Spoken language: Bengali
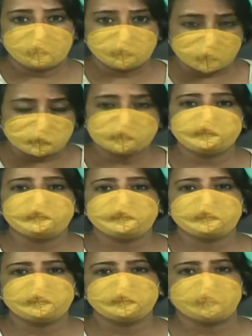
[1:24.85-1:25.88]
মানুষের
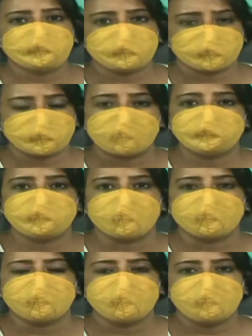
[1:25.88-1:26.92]
জন্য মানুষের ভাবনায়
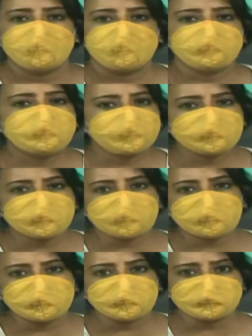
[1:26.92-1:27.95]
বিভিন্ন রকম